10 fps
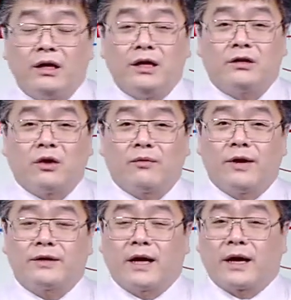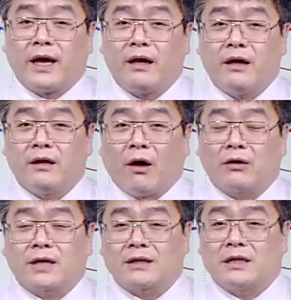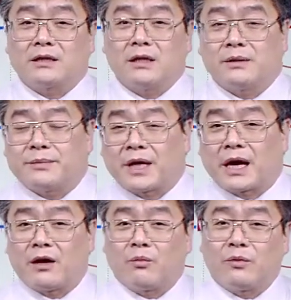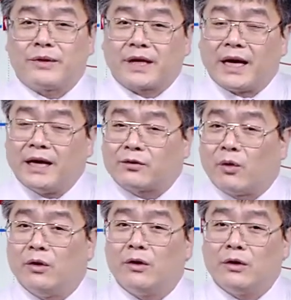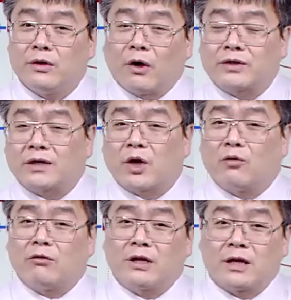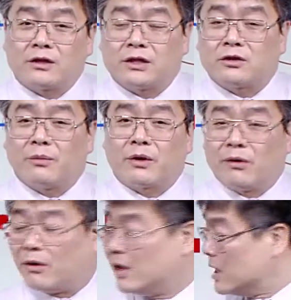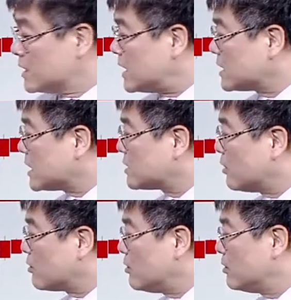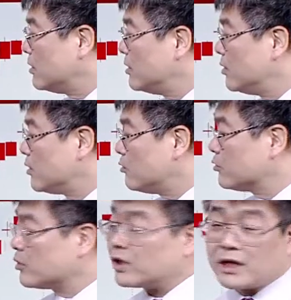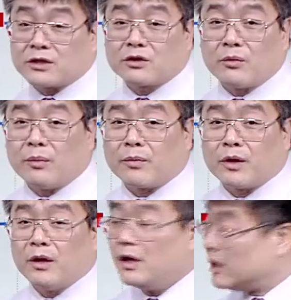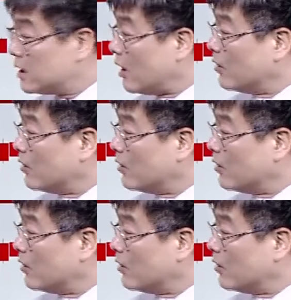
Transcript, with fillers: 이재용 부회장의 영장실질심사나 이런 부분이 계속 영장 청구가 되던 시점이고 실질적으로 구속이 된 시점입니다. 이게